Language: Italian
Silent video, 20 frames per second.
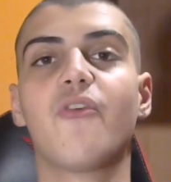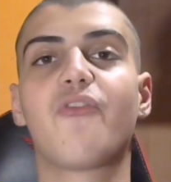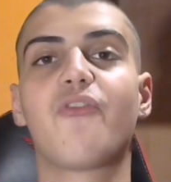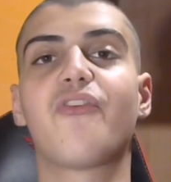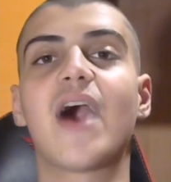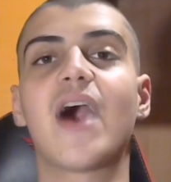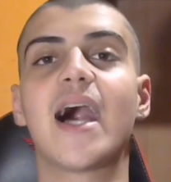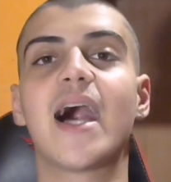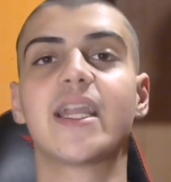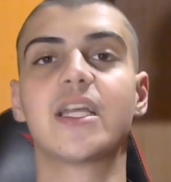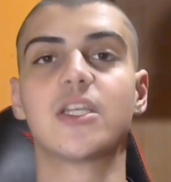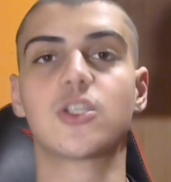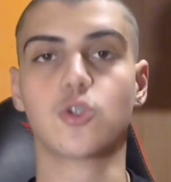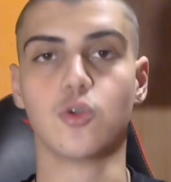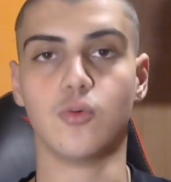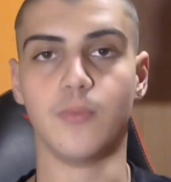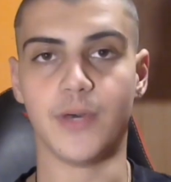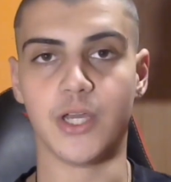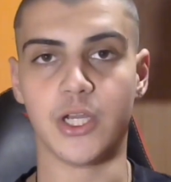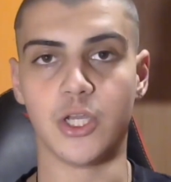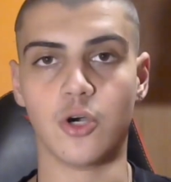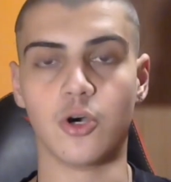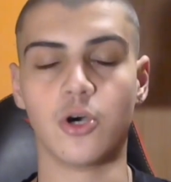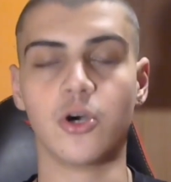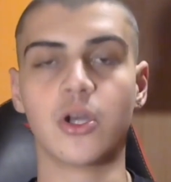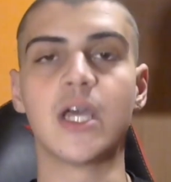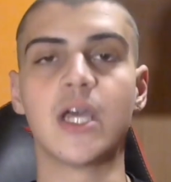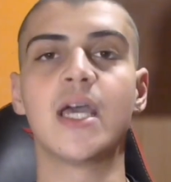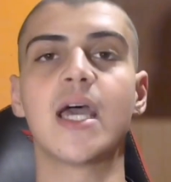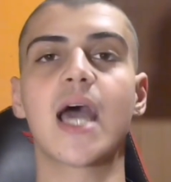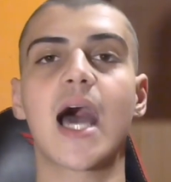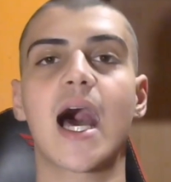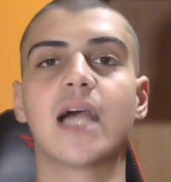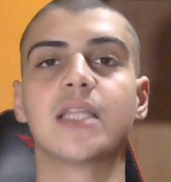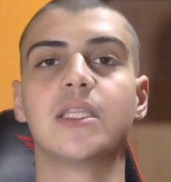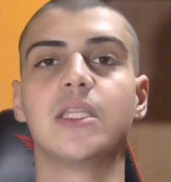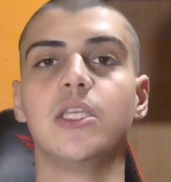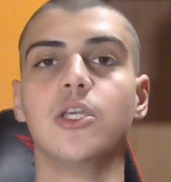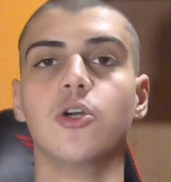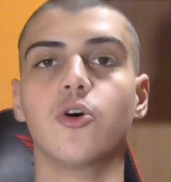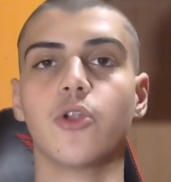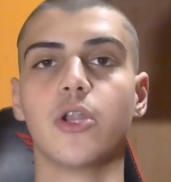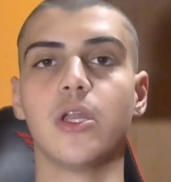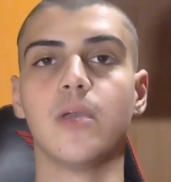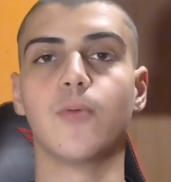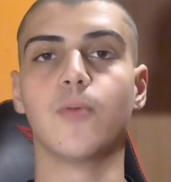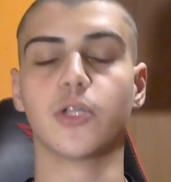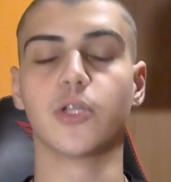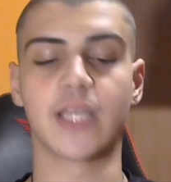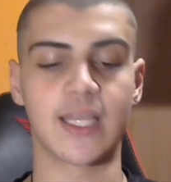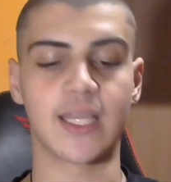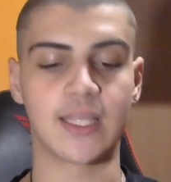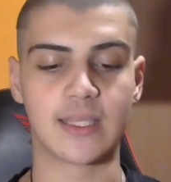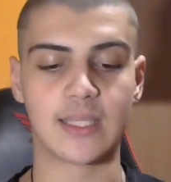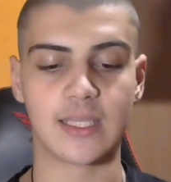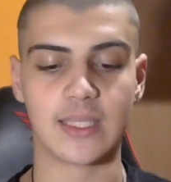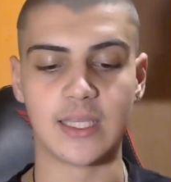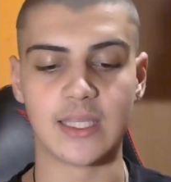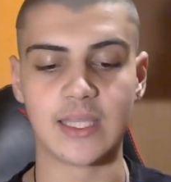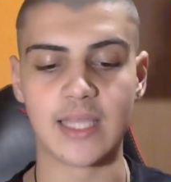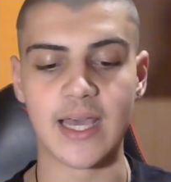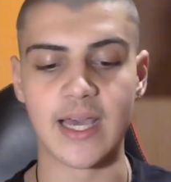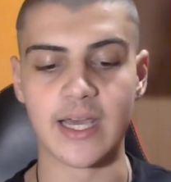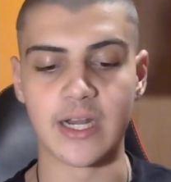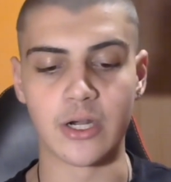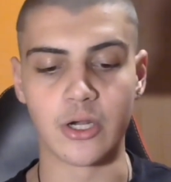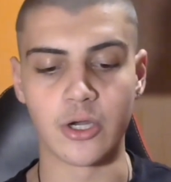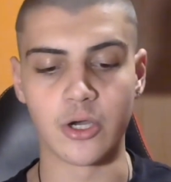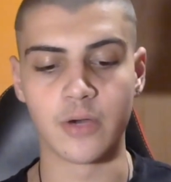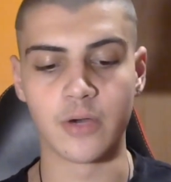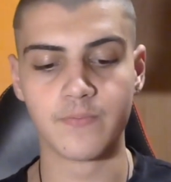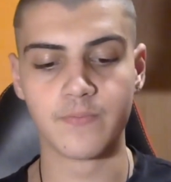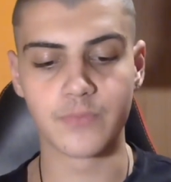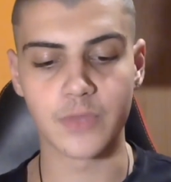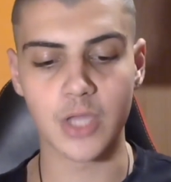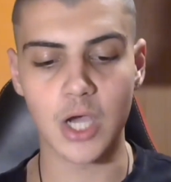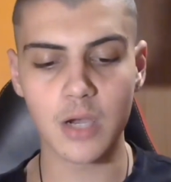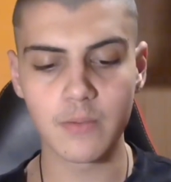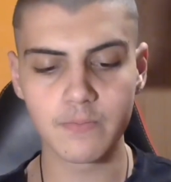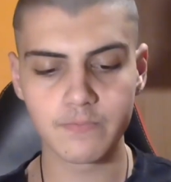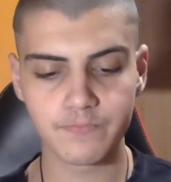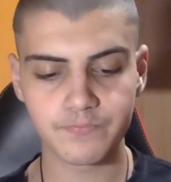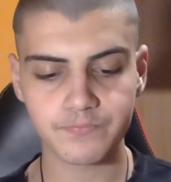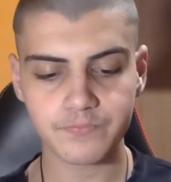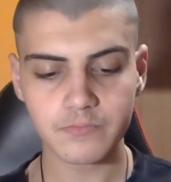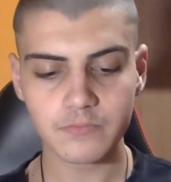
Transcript: fare superiore a Dio Onnipotente ed Eterno, no?